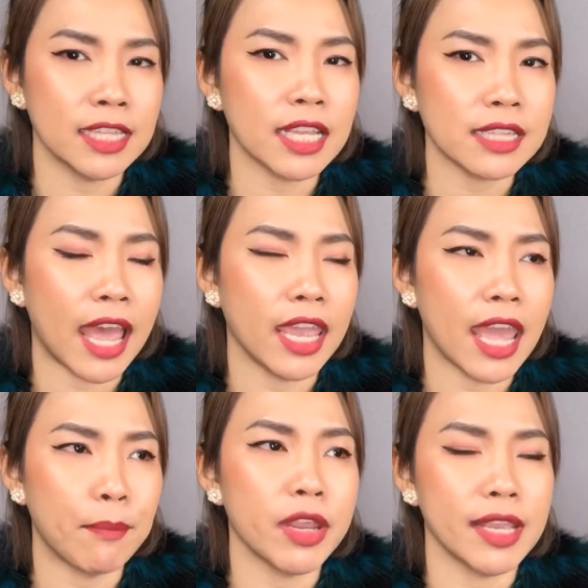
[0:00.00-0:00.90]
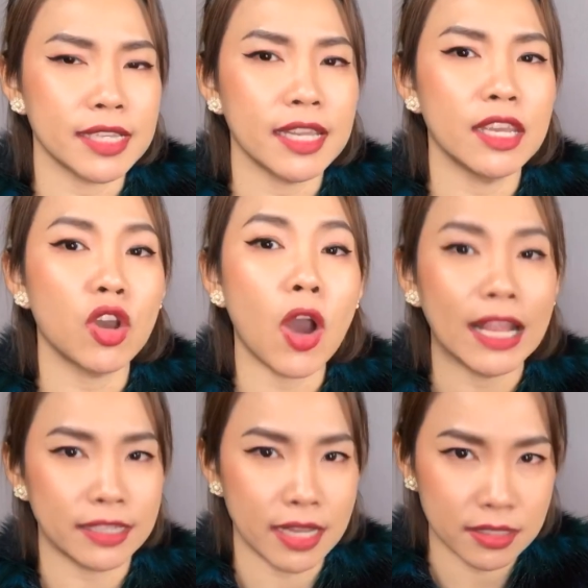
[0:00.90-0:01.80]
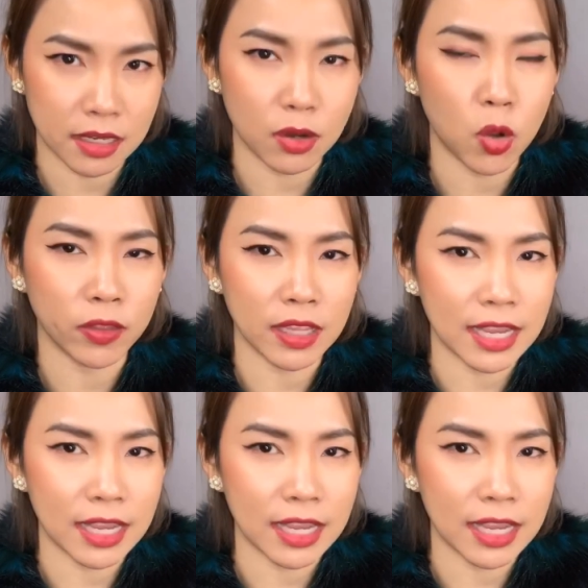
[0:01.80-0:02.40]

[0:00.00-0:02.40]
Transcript: ถ้าใช้แอปพลิเคชันนี้ก็อาจจะได้เจอคน